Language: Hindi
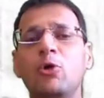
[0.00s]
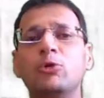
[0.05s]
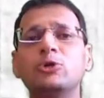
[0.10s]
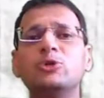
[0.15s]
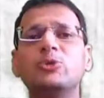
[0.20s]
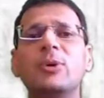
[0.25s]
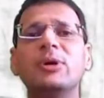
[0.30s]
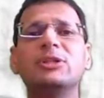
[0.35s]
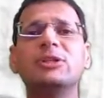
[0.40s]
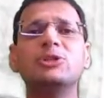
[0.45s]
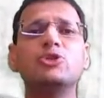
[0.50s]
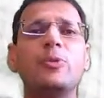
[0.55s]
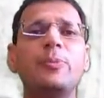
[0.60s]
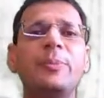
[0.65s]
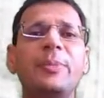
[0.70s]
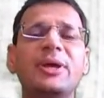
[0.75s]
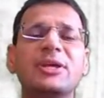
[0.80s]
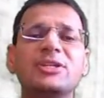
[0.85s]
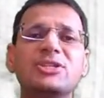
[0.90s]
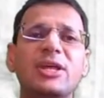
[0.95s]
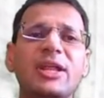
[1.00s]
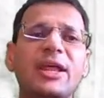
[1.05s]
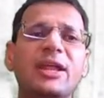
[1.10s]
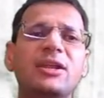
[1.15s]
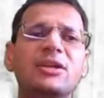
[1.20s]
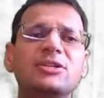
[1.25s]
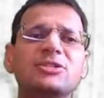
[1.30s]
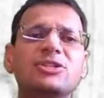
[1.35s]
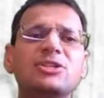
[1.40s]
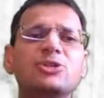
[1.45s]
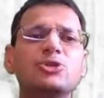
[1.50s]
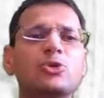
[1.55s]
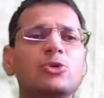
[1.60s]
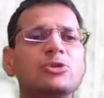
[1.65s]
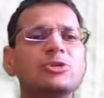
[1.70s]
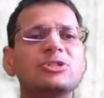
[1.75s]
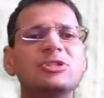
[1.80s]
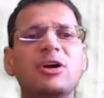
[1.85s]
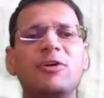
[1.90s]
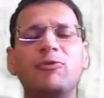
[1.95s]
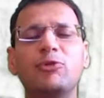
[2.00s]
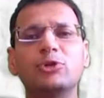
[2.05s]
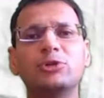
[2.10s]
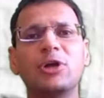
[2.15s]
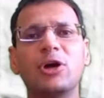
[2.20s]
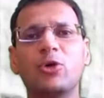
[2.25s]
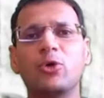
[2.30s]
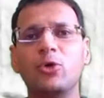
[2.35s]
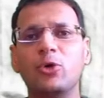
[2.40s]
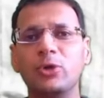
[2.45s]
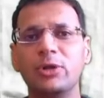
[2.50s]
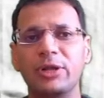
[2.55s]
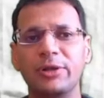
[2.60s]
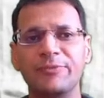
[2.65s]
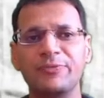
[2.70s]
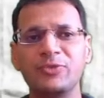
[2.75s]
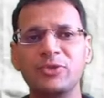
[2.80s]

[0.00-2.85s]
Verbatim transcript: उस वक्त जो मेजर एनर्जी सोर्स था वो था कोल